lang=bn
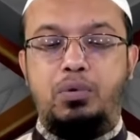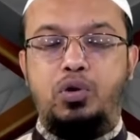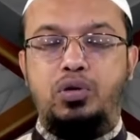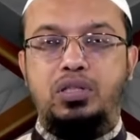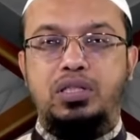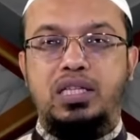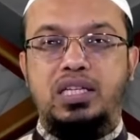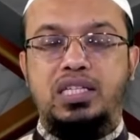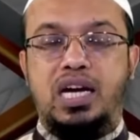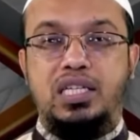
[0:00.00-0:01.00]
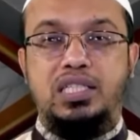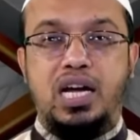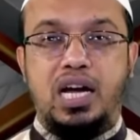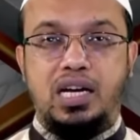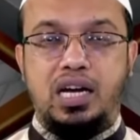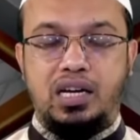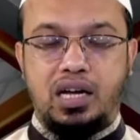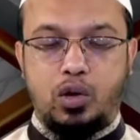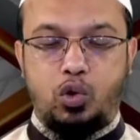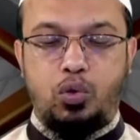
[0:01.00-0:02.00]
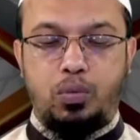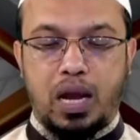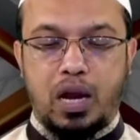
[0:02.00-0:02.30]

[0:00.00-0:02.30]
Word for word: এবং তাদের যে আশা আকাঙ্ক্ষা লোভ